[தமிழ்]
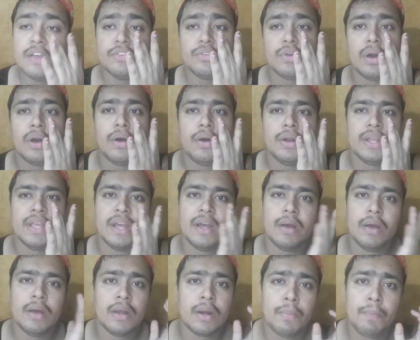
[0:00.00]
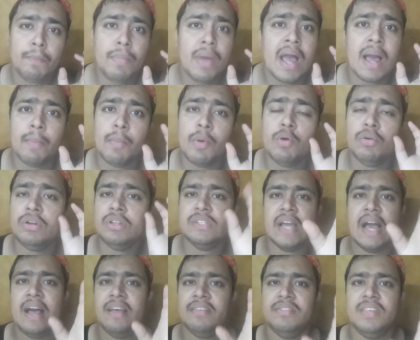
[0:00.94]
ஸோ நீங்கள் ரொம்ப அமௌண்ட்டு
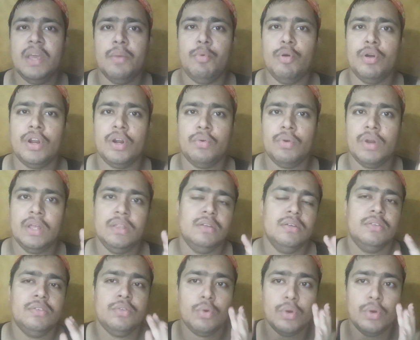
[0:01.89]
ஜாஸ்தியாக போட்டுறக்கூடாது